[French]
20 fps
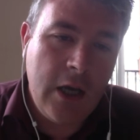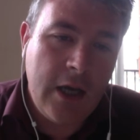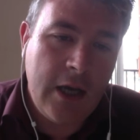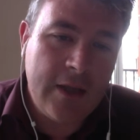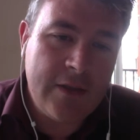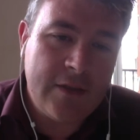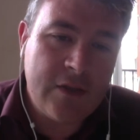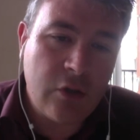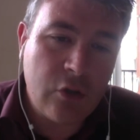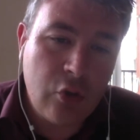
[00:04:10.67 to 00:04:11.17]

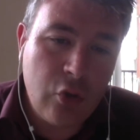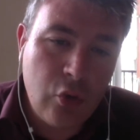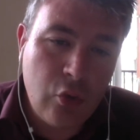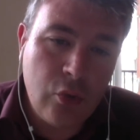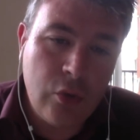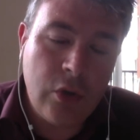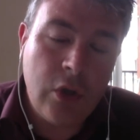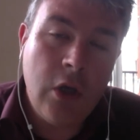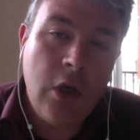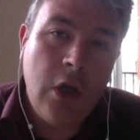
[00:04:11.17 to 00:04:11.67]
Han
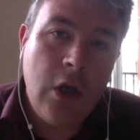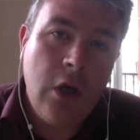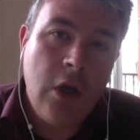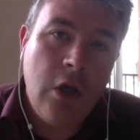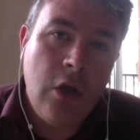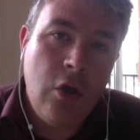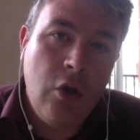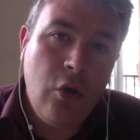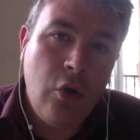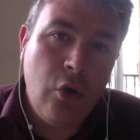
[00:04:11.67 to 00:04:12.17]
Sang-yoon
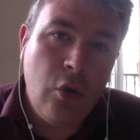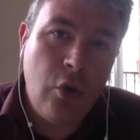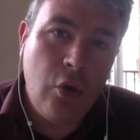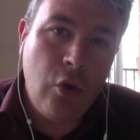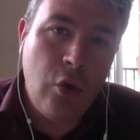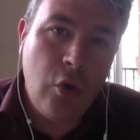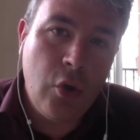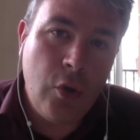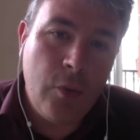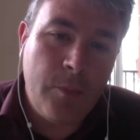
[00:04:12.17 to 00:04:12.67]

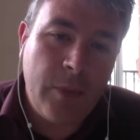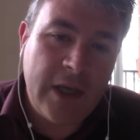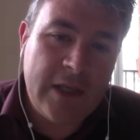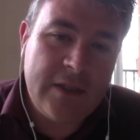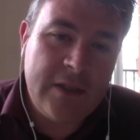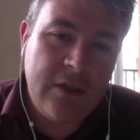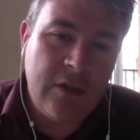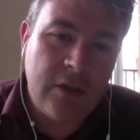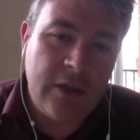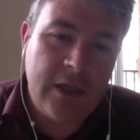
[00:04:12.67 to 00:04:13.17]
le
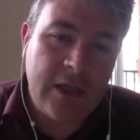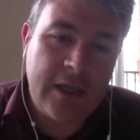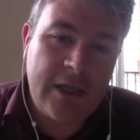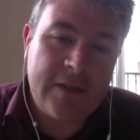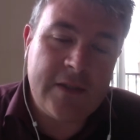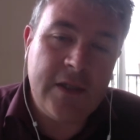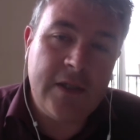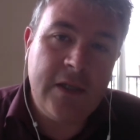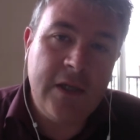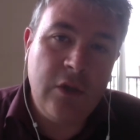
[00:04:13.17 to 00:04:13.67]
président de la
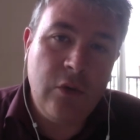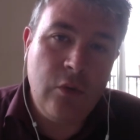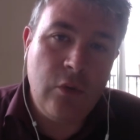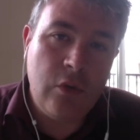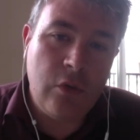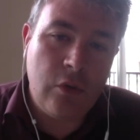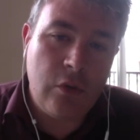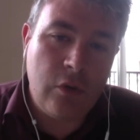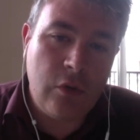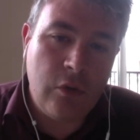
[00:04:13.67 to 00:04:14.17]
KCTU,
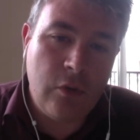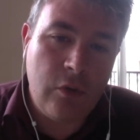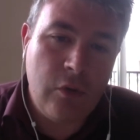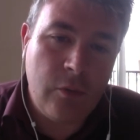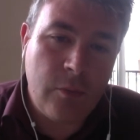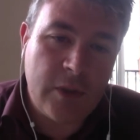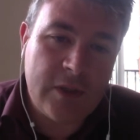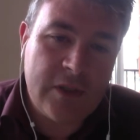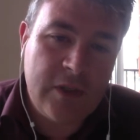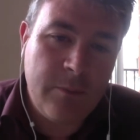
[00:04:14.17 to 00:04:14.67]
le,
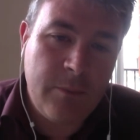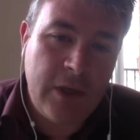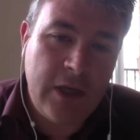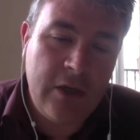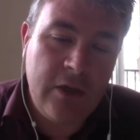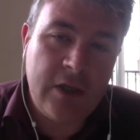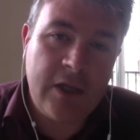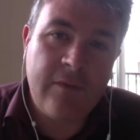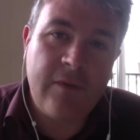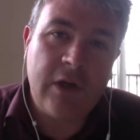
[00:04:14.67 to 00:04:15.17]

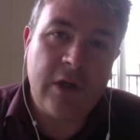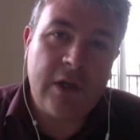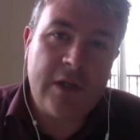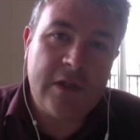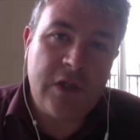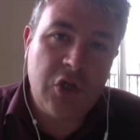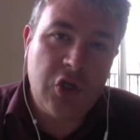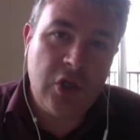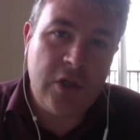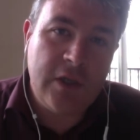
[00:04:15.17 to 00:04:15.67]
principal, l'équivalent de la
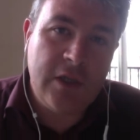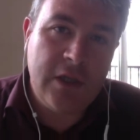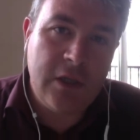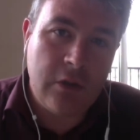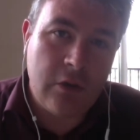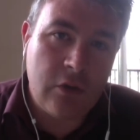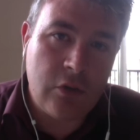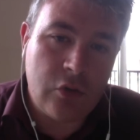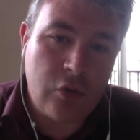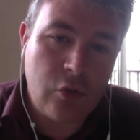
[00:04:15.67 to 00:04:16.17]
CGT
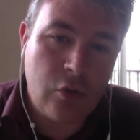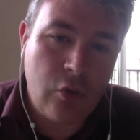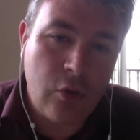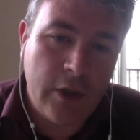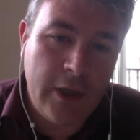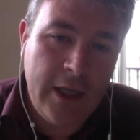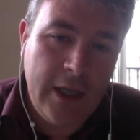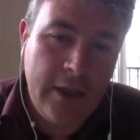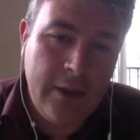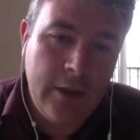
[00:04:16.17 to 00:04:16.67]
euh,
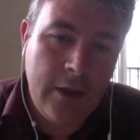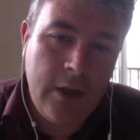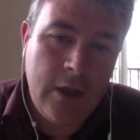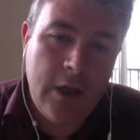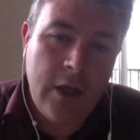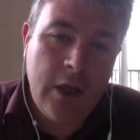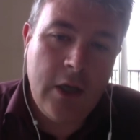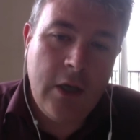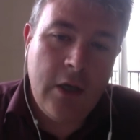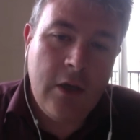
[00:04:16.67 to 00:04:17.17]
sud-coréenne,
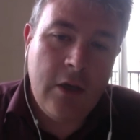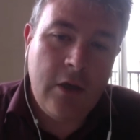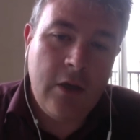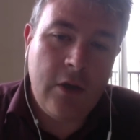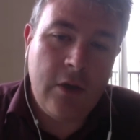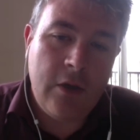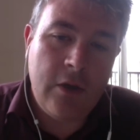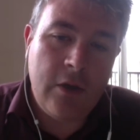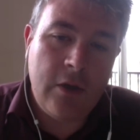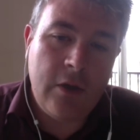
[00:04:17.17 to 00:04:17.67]

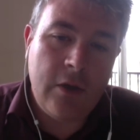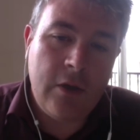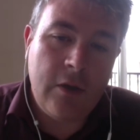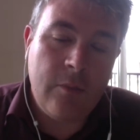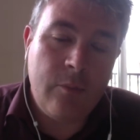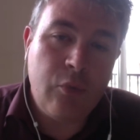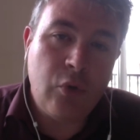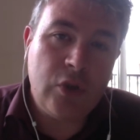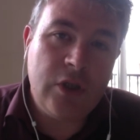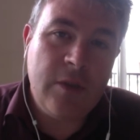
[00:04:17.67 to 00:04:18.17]
euh,
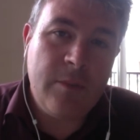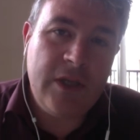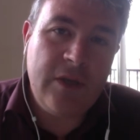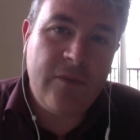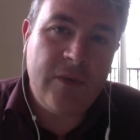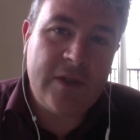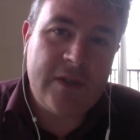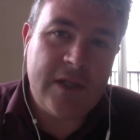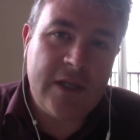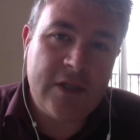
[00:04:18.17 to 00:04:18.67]
pour des
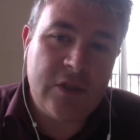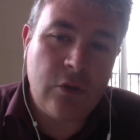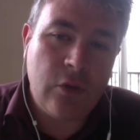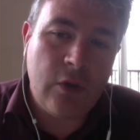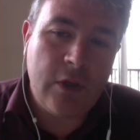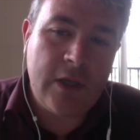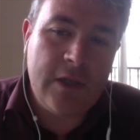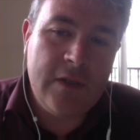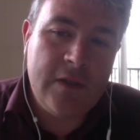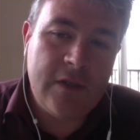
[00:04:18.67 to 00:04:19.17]
manifestations
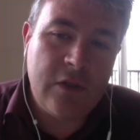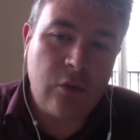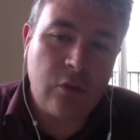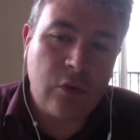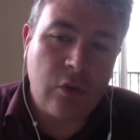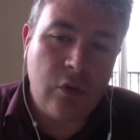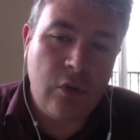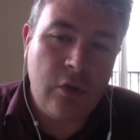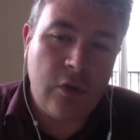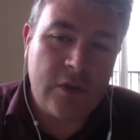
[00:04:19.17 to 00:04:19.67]
organisées
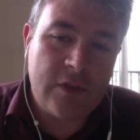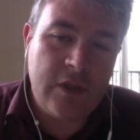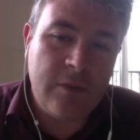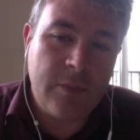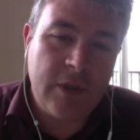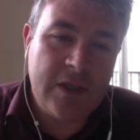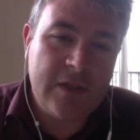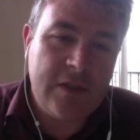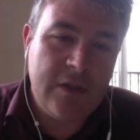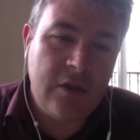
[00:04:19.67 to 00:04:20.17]
contre l'ancienne
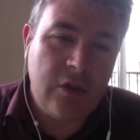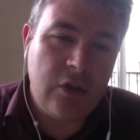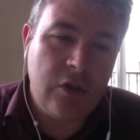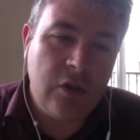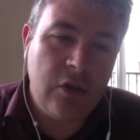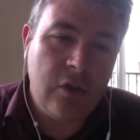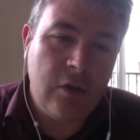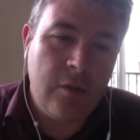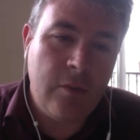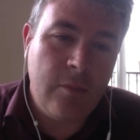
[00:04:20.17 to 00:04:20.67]
présidente
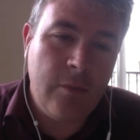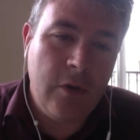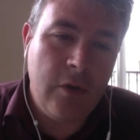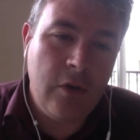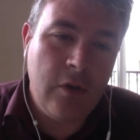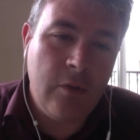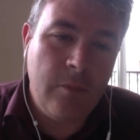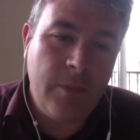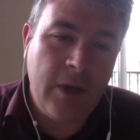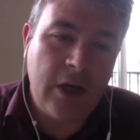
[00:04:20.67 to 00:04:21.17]

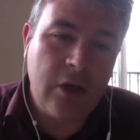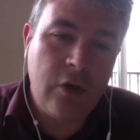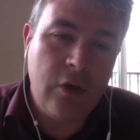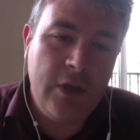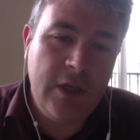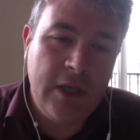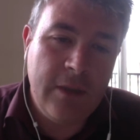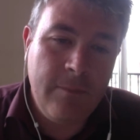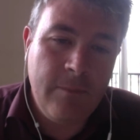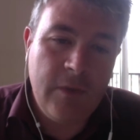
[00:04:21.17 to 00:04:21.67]
euh, Park
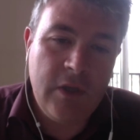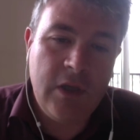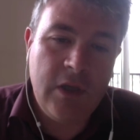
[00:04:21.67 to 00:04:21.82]
Geun-hye.